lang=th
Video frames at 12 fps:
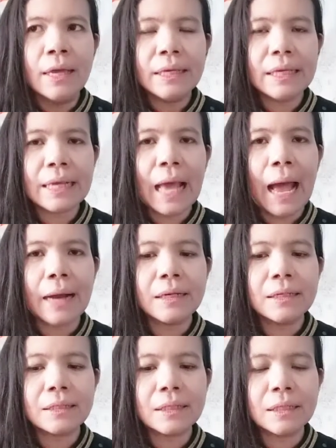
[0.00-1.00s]
อีกอย่างห
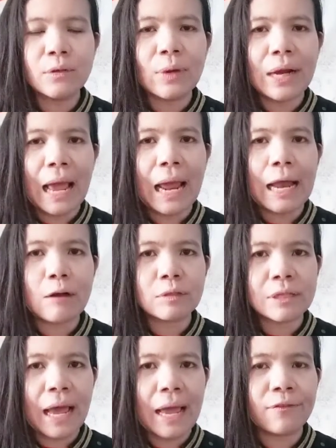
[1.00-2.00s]
นึ่งคือ เวลาเรา
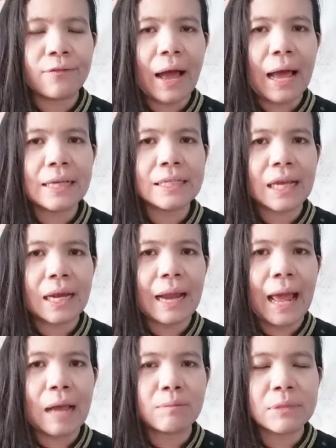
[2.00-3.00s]
ใช้ไฟใช้
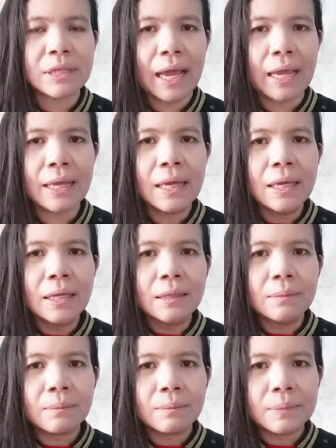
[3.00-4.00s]
น้ำใช้
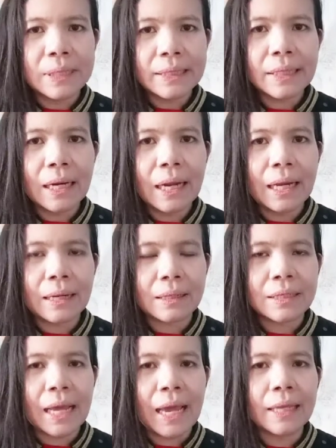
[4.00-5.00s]
อินเทอร์เน็ต
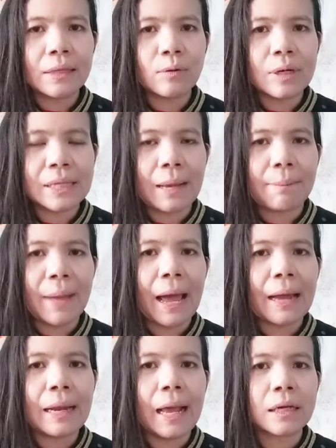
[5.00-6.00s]
ใช้โทรศัพท์
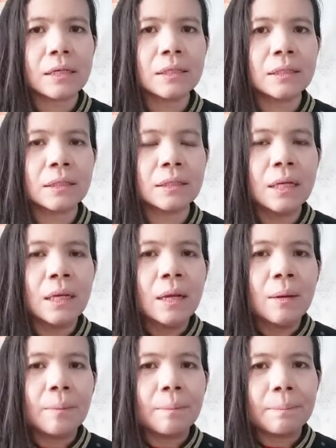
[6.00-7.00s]
บ้านเนี่ยคือ
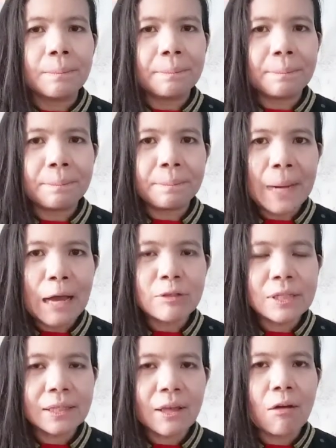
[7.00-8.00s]
เรา
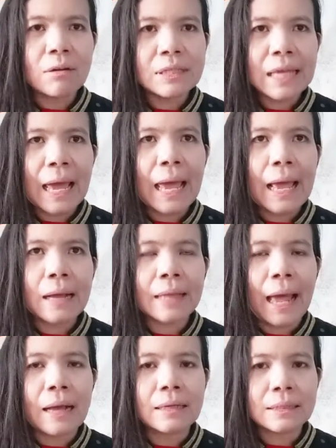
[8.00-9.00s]
จะต้องแจ้ง
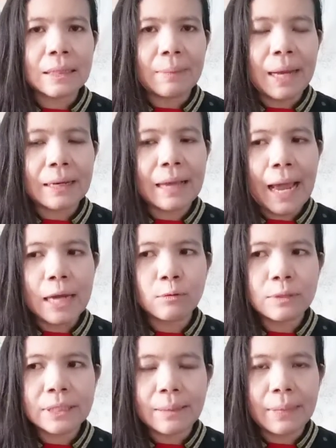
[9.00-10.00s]
ทางสำนักงาน
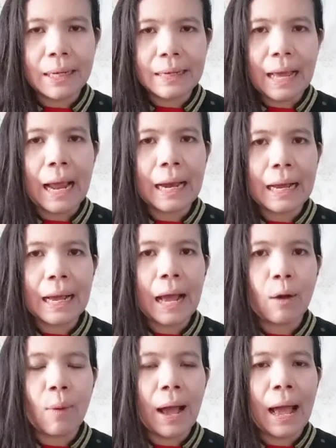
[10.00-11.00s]
ทุกสำนักงานนะ
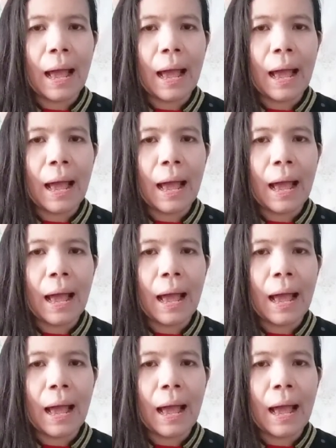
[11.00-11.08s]
คะว่า